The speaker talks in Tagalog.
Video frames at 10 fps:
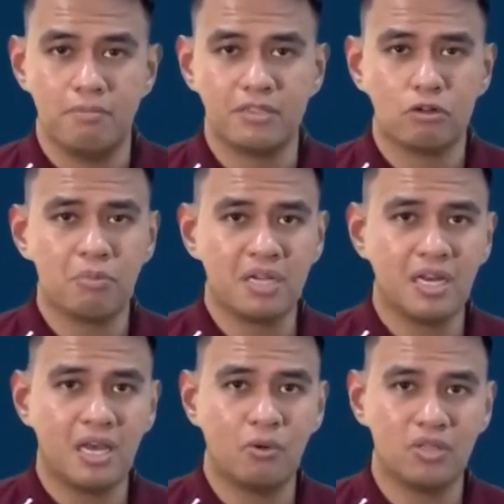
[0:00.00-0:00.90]
Metro
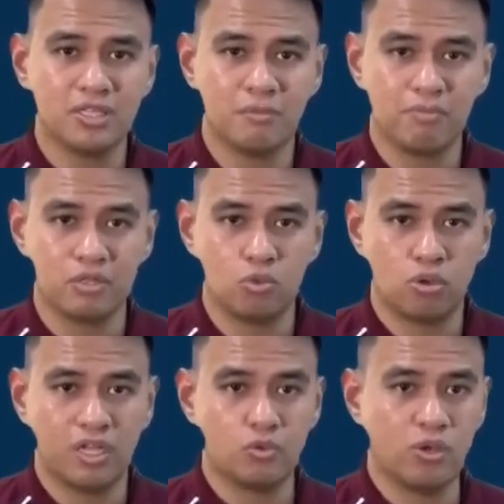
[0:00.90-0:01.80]
Manila, agwat
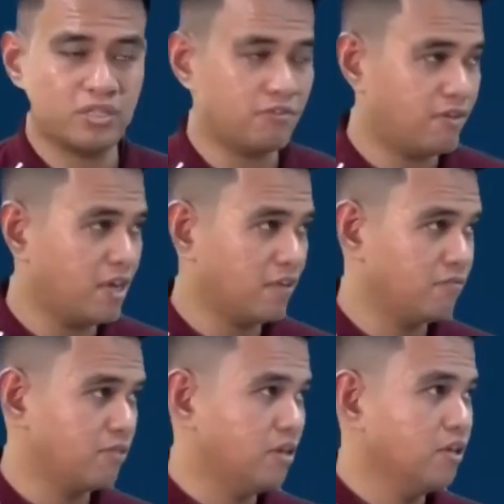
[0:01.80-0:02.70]
temperatura 25
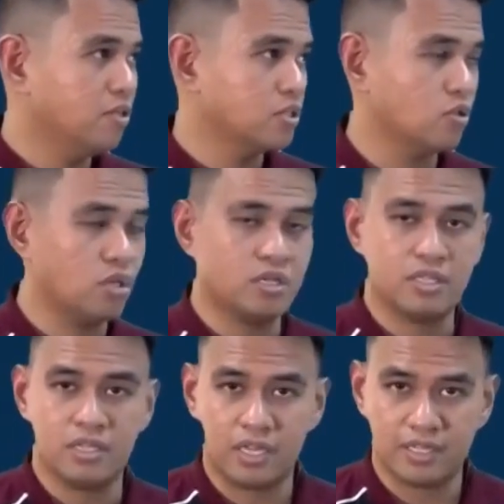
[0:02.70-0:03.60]
to
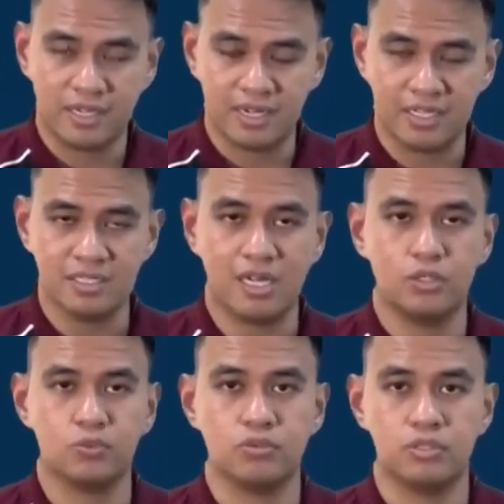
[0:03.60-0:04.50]
33 degrees
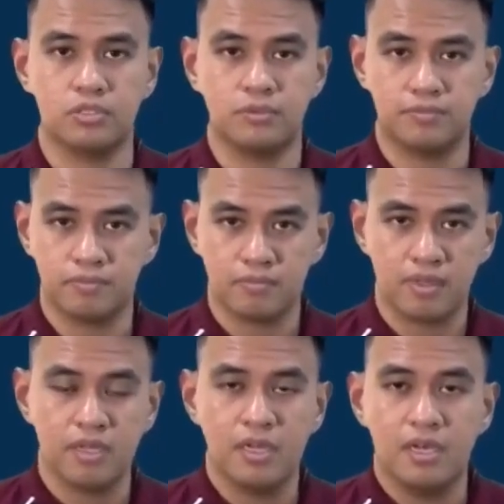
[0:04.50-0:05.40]
Celsius.
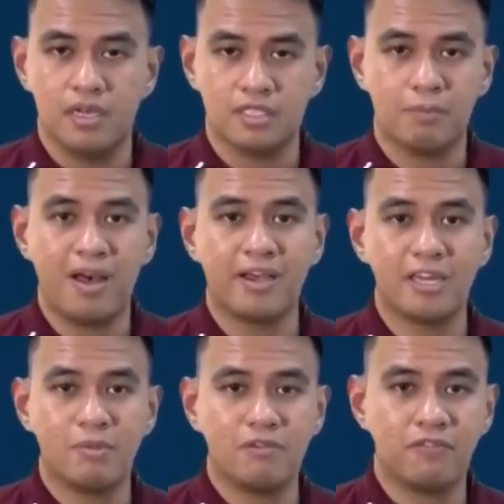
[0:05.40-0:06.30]
Sa bahagi
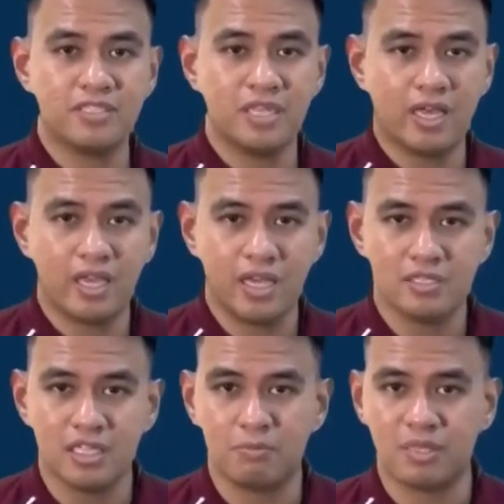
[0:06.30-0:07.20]
naman ng
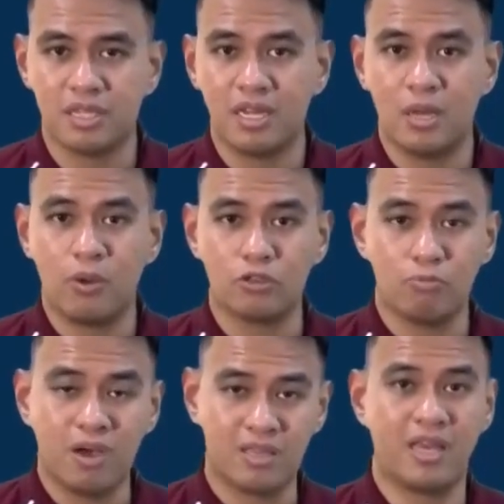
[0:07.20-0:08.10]
Visayas at Mindanao, itong
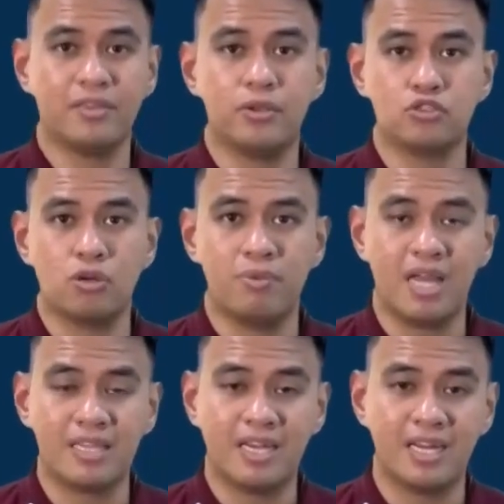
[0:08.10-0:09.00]
mga thunderstorm
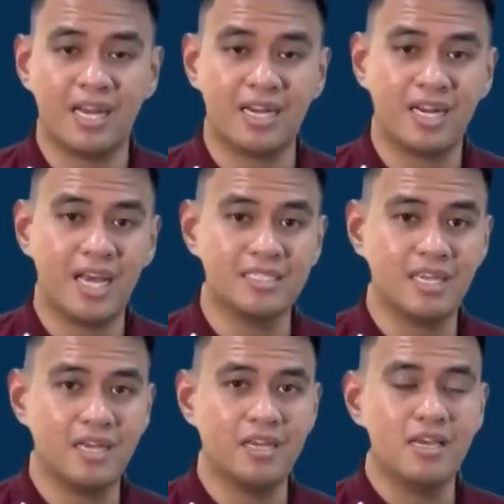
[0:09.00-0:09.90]
na ating
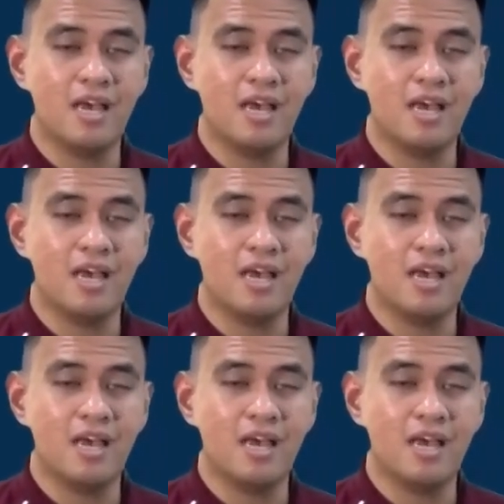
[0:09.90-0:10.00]
nararanasan